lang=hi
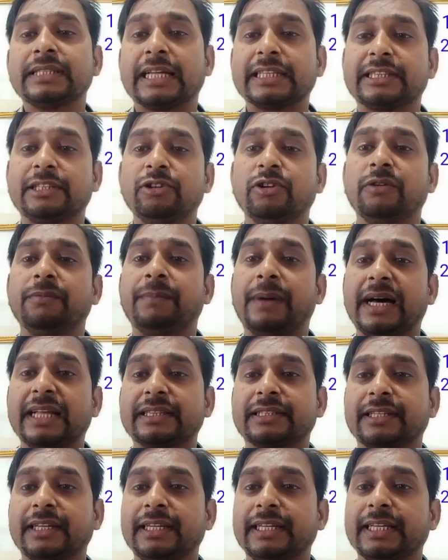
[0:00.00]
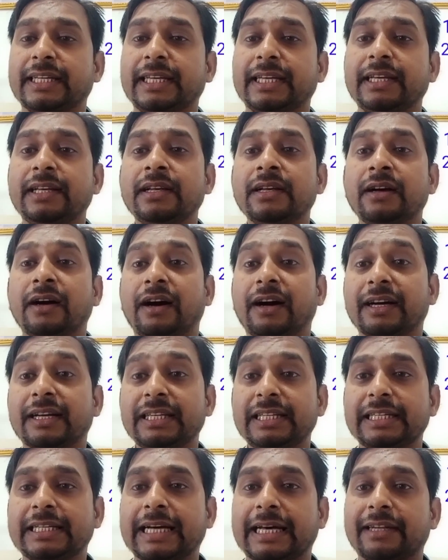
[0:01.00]
साथियों बात करेंगे
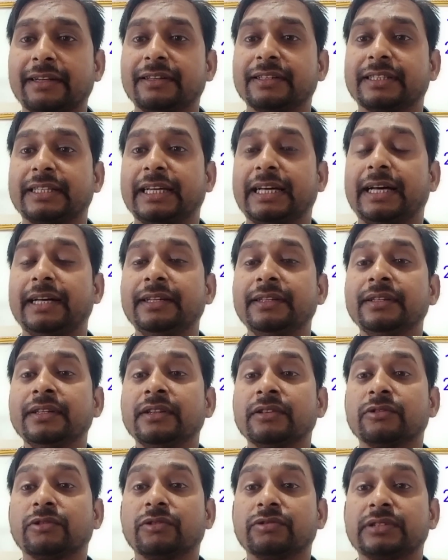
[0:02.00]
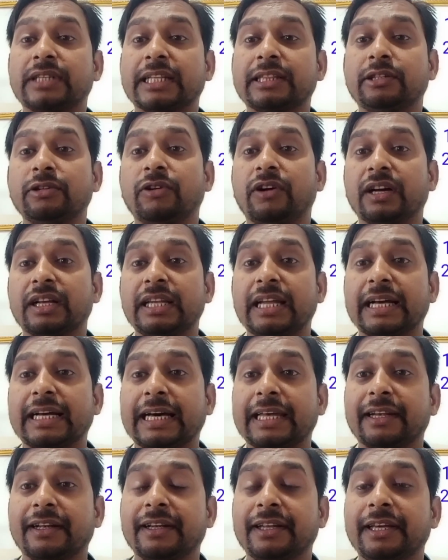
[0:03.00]
अगली कारण का तो साथियों अगला
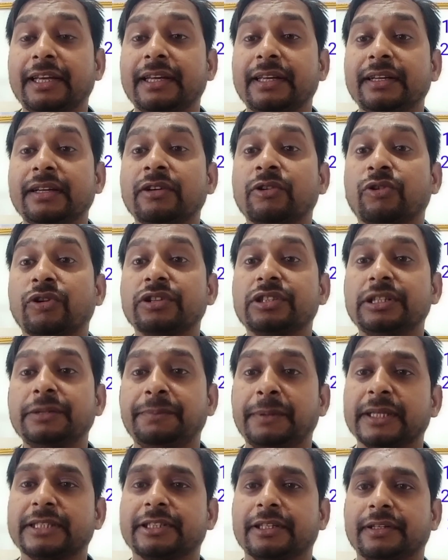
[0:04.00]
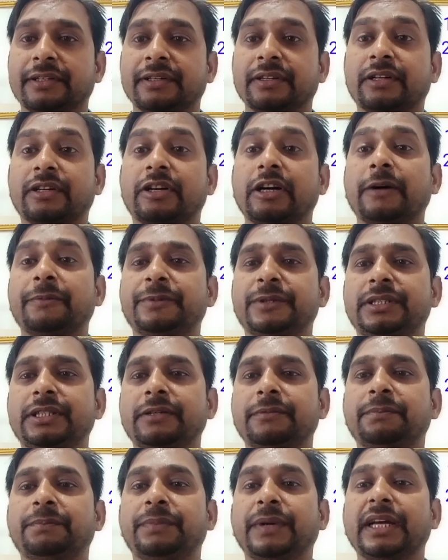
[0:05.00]
कारण है कॉन्स्टिपेशन कब्ज
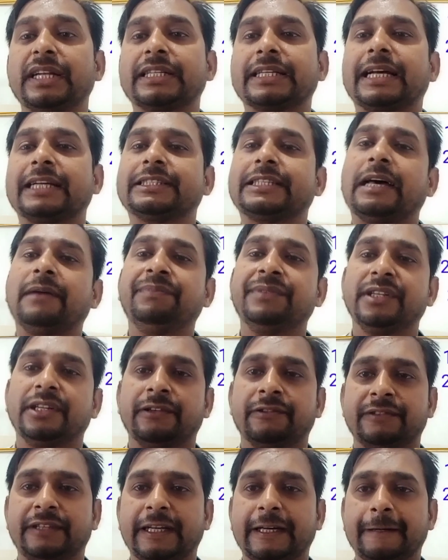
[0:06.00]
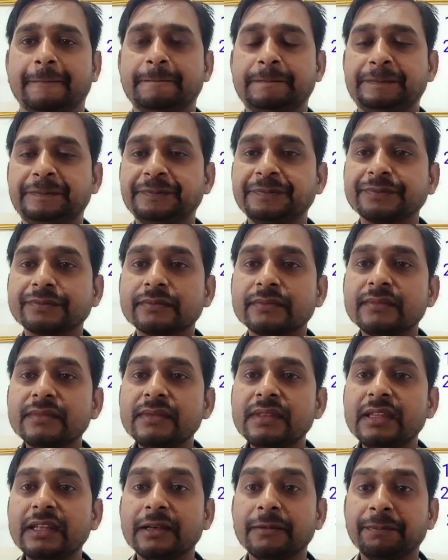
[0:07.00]
पेट का साथ ना होना
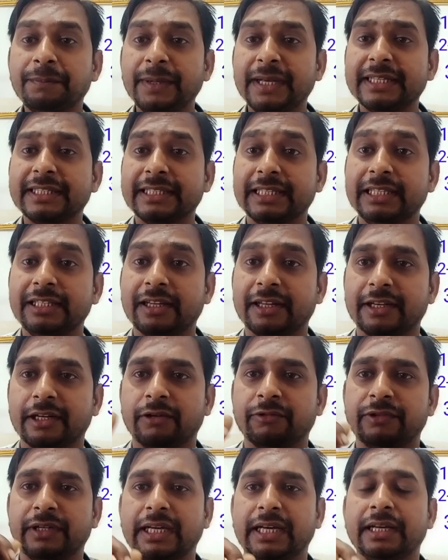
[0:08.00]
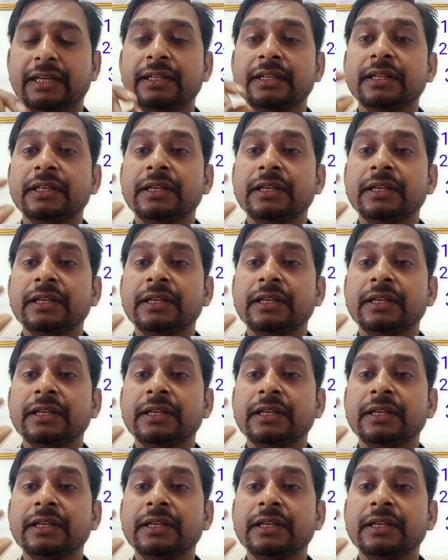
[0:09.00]
पेट क्लियर ना होना